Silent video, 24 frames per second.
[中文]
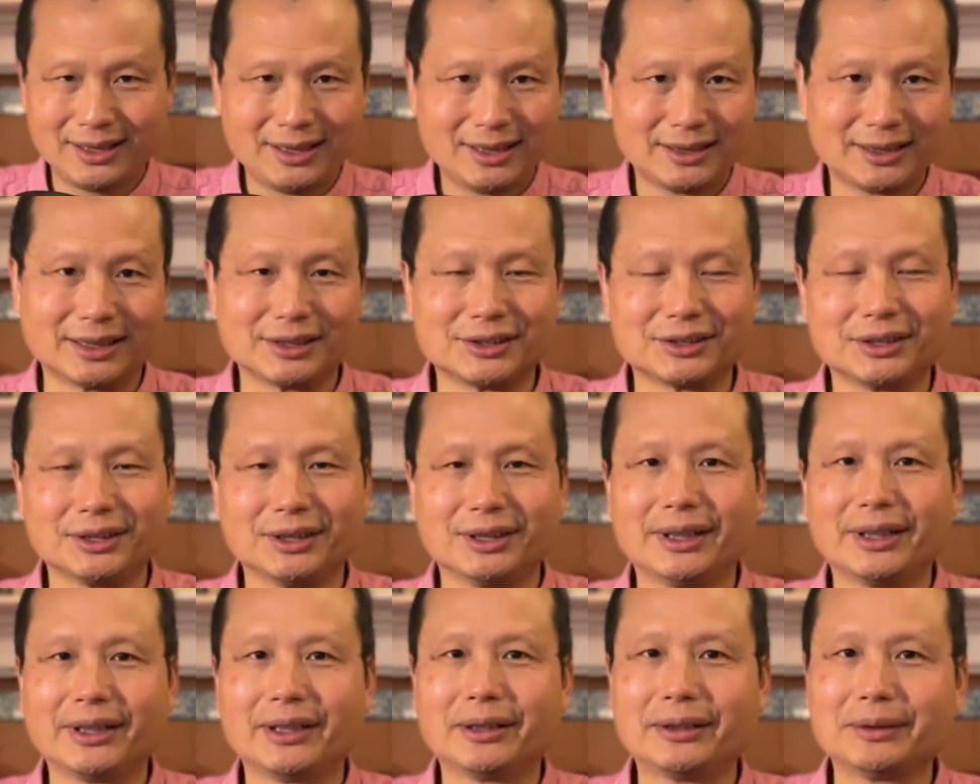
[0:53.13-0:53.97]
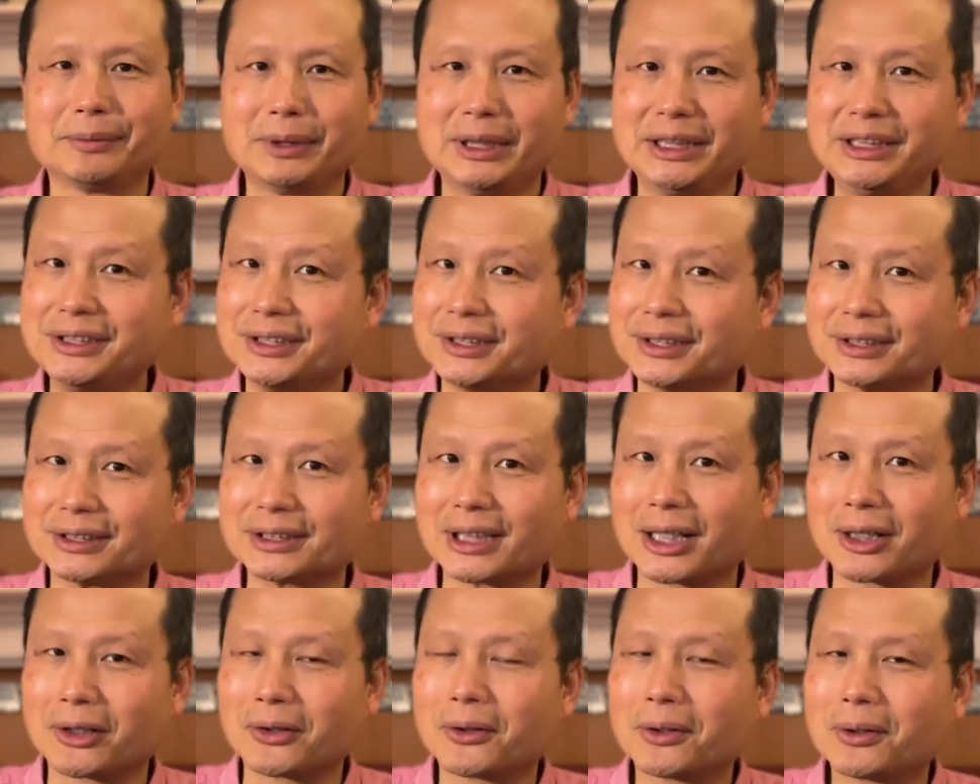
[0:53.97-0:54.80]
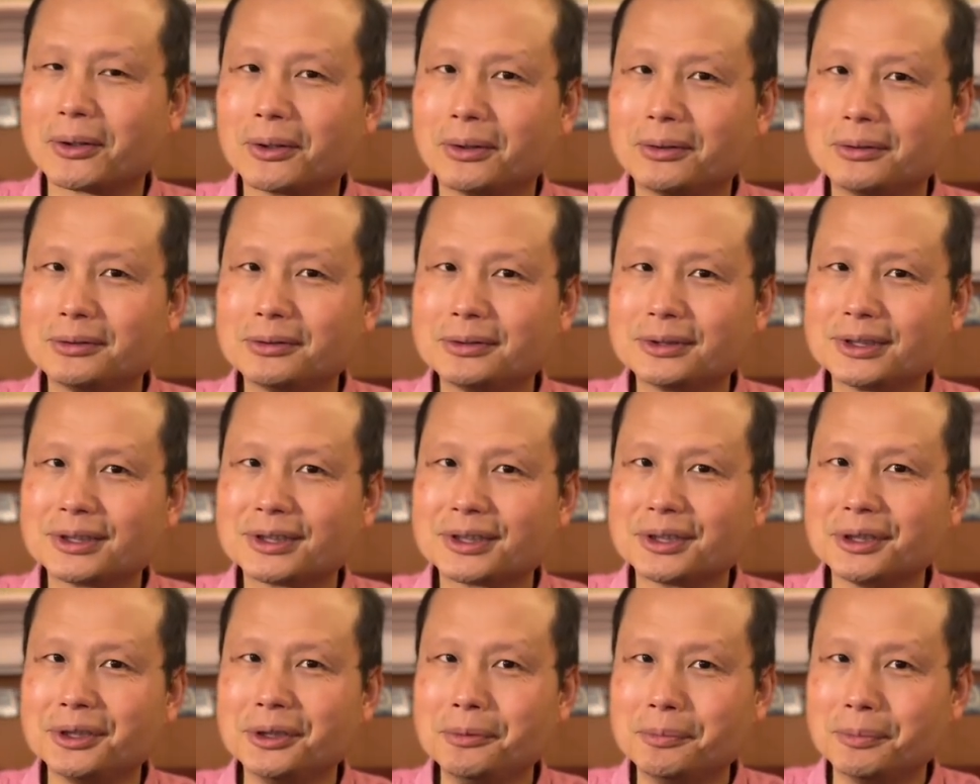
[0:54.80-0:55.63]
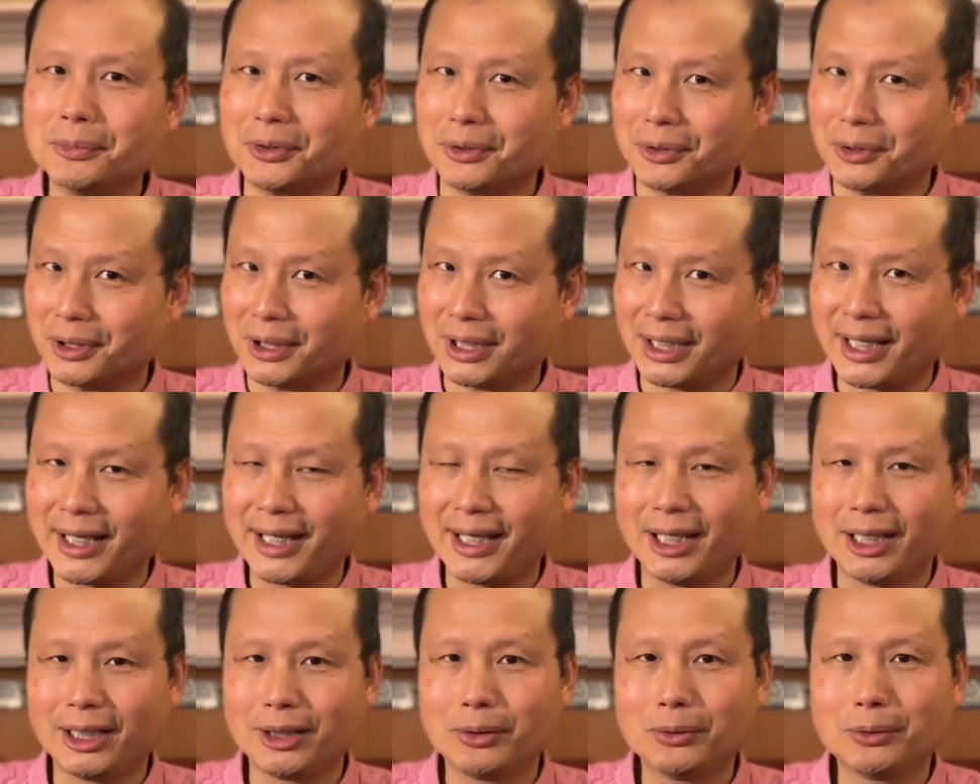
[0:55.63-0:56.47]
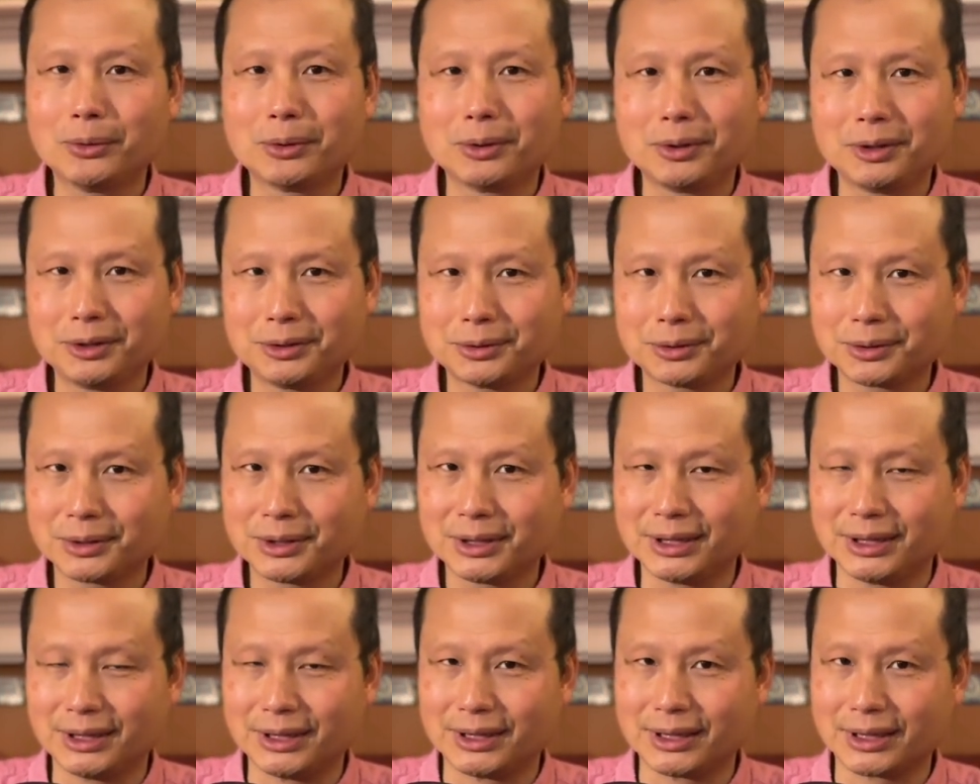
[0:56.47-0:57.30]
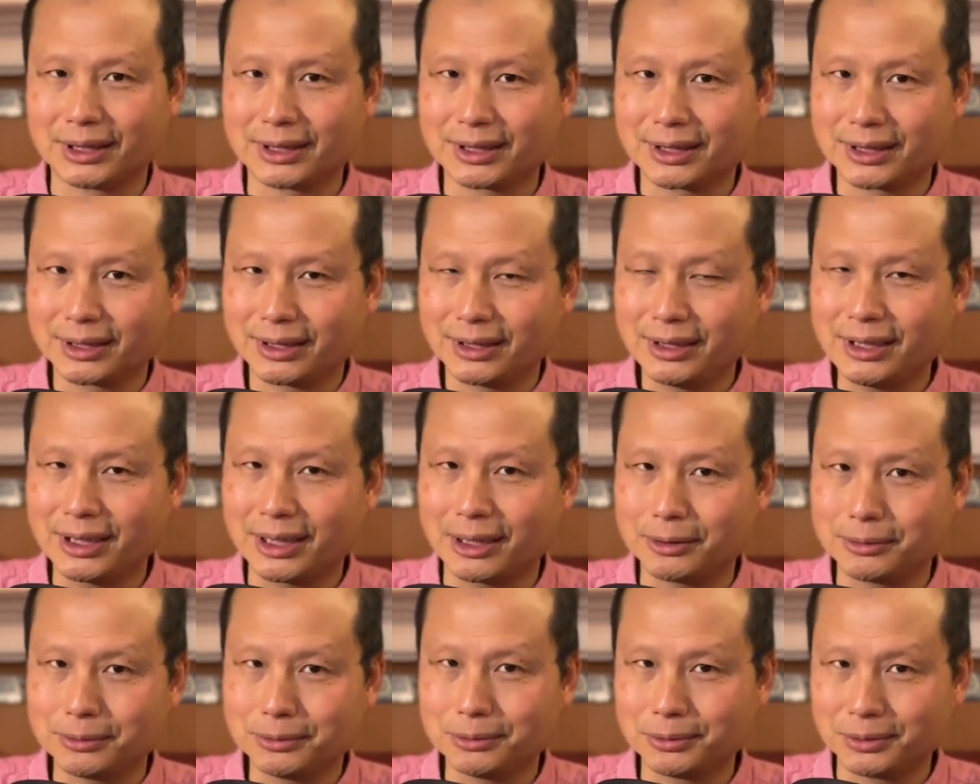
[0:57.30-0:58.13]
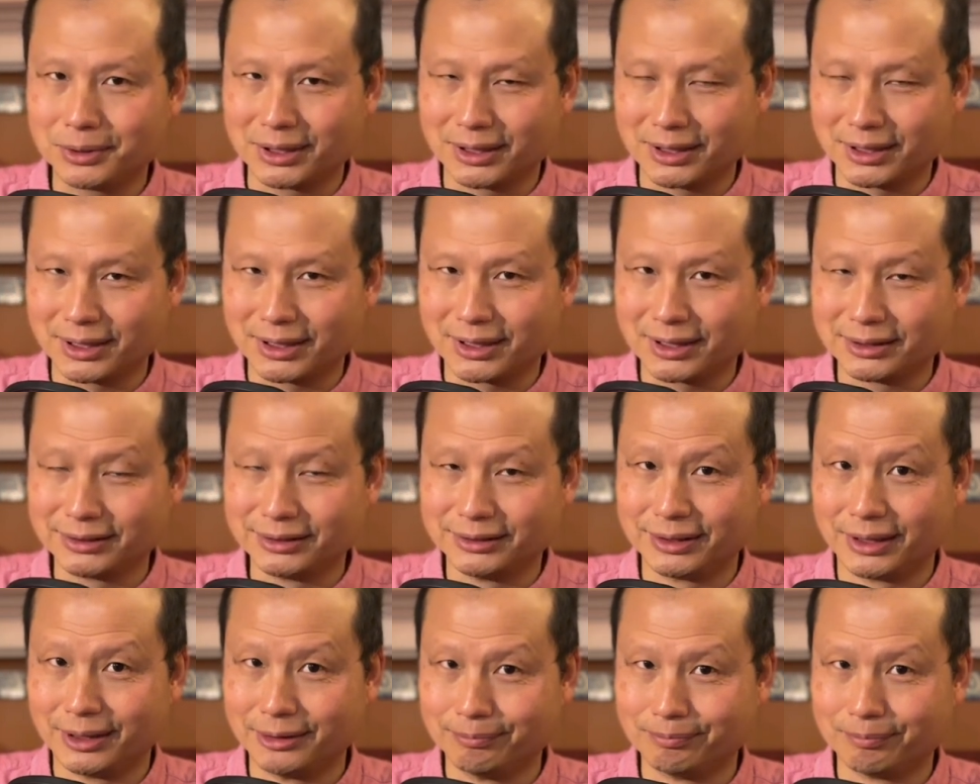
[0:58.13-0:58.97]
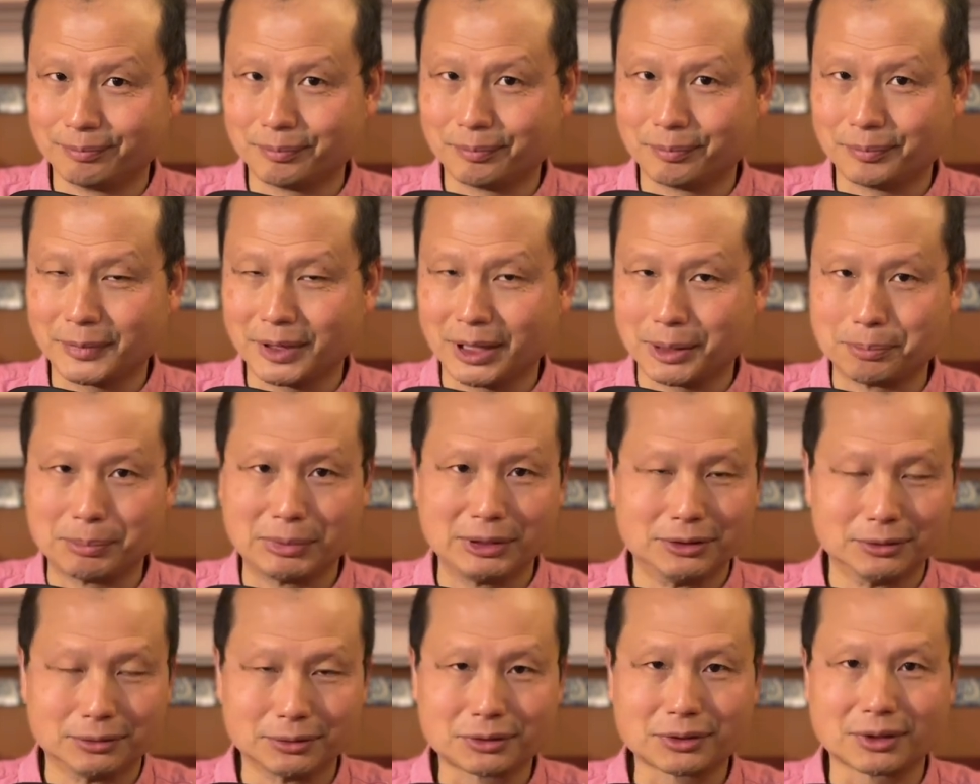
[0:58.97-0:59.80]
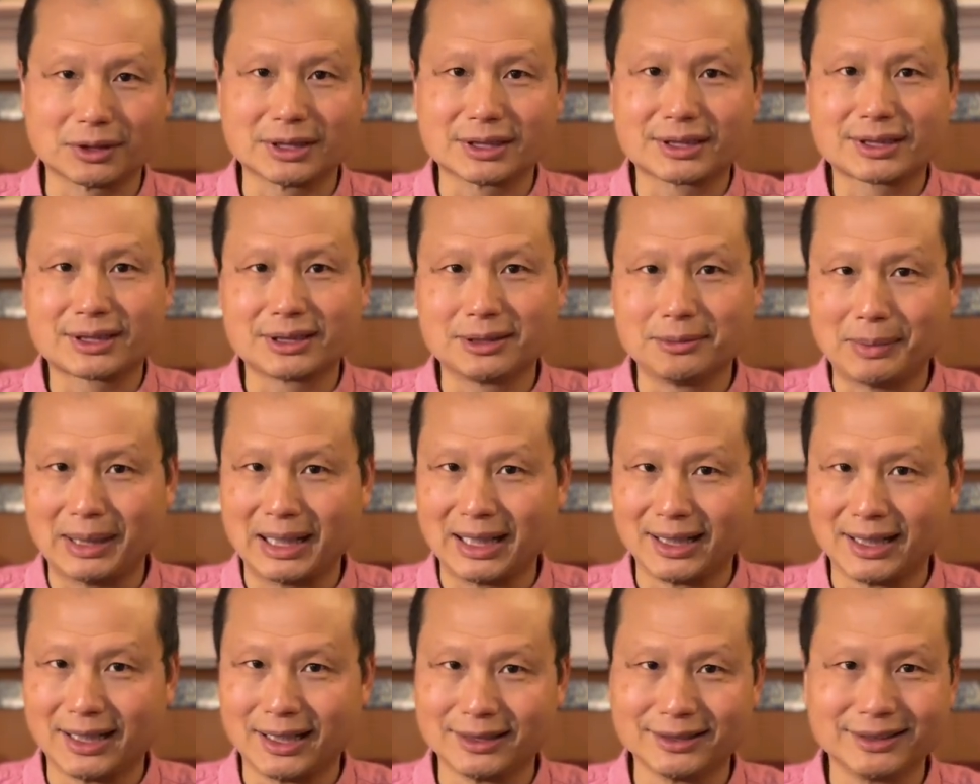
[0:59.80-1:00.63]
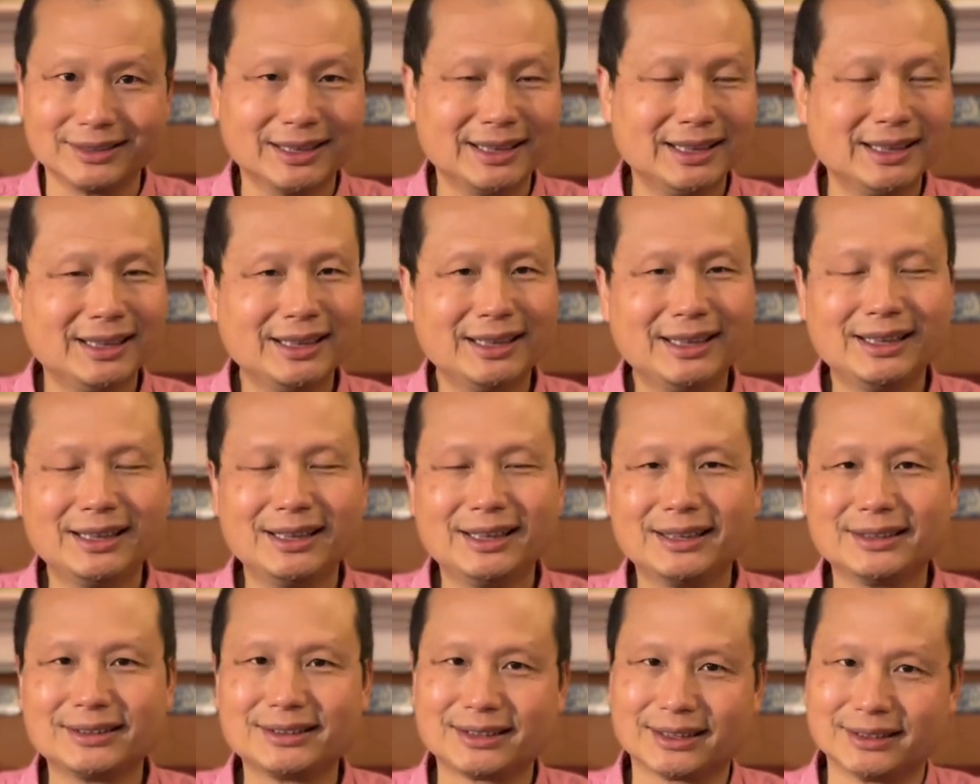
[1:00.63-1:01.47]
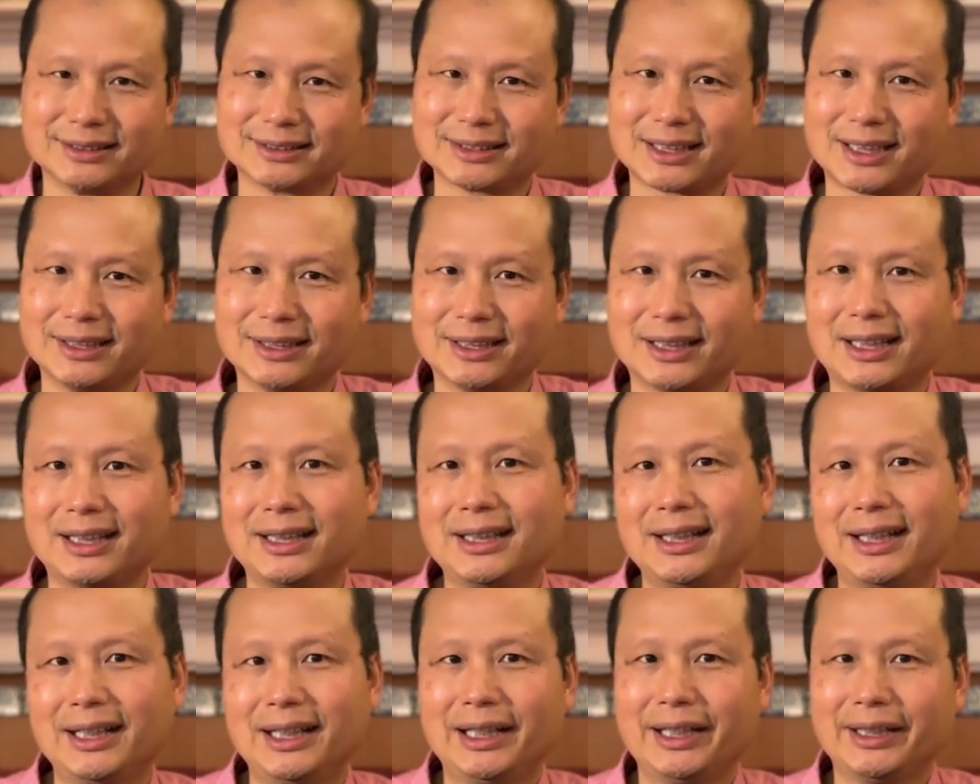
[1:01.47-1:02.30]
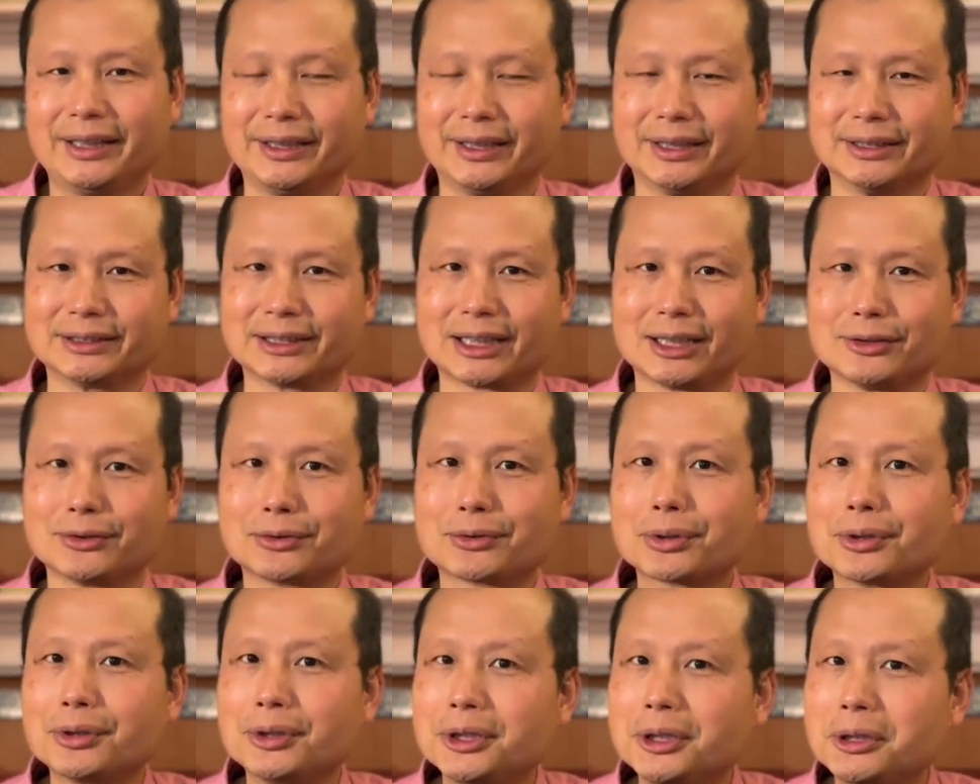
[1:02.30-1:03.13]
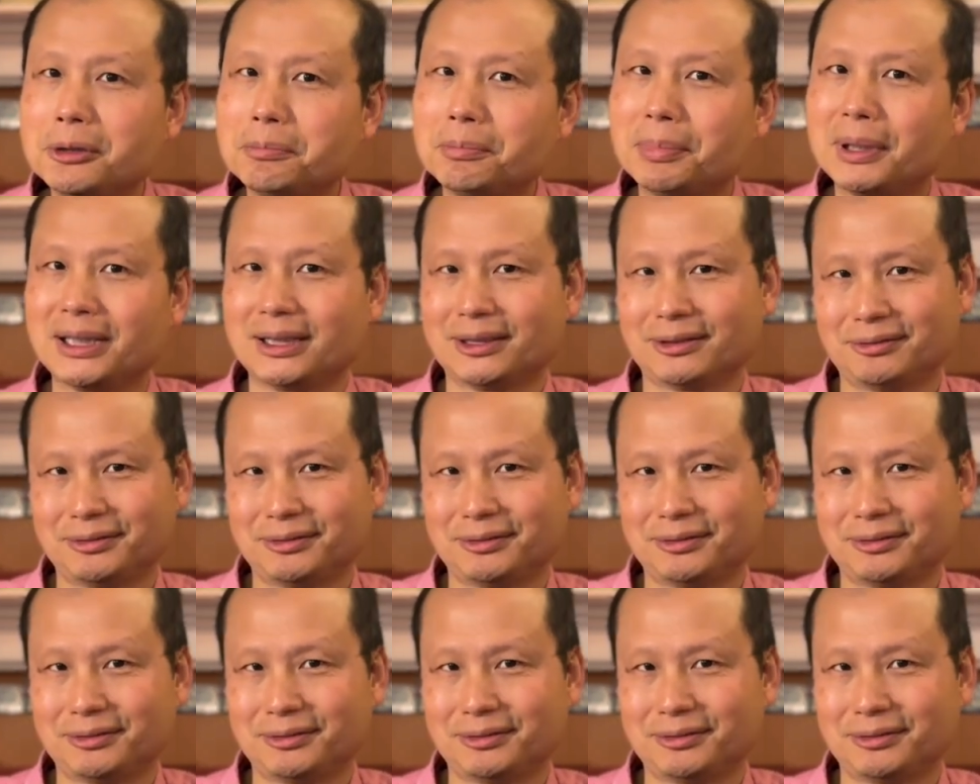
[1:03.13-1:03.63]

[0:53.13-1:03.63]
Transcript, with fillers: 那些一直在攻击抹黑辉瑞的药物的人啊，比如说司马兰，现在呢也在吹捧